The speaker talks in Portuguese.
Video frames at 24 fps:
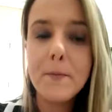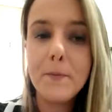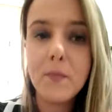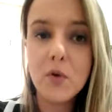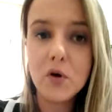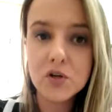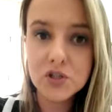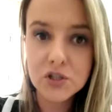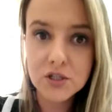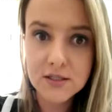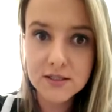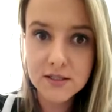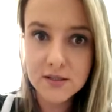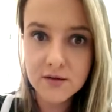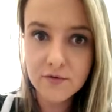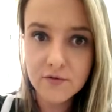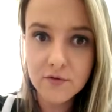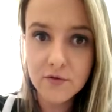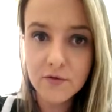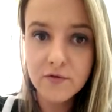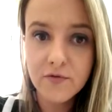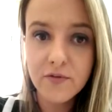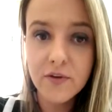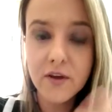pode
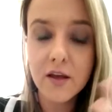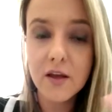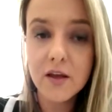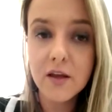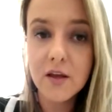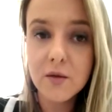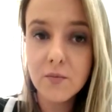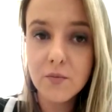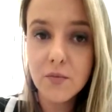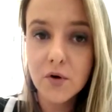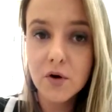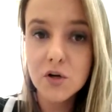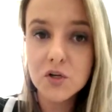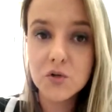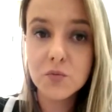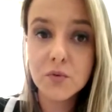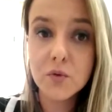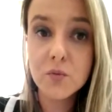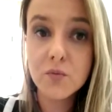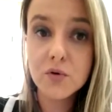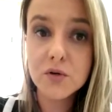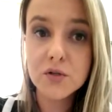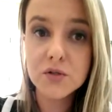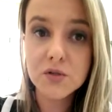desenvolver e pode
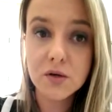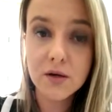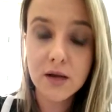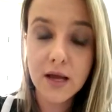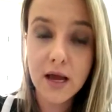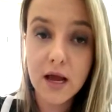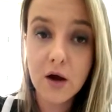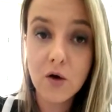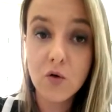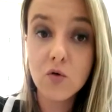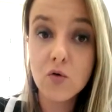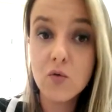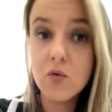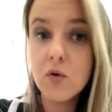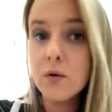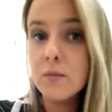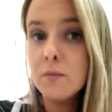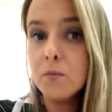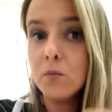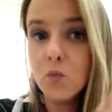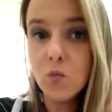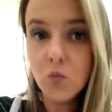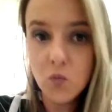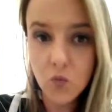proporcionar algo
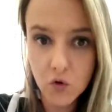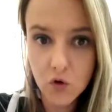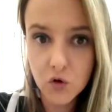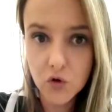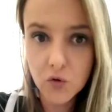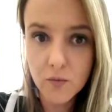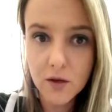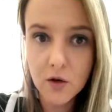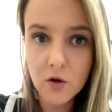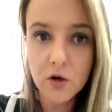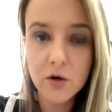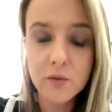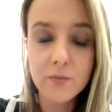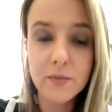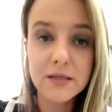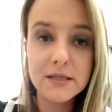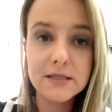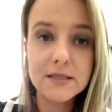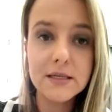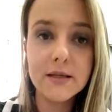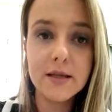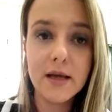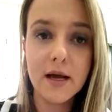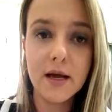muito melhor para a
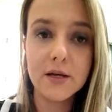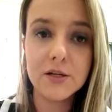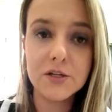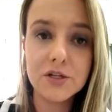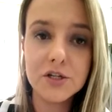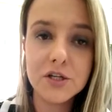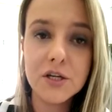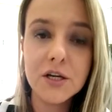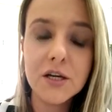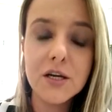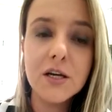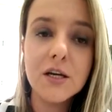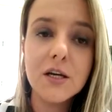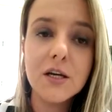cidade.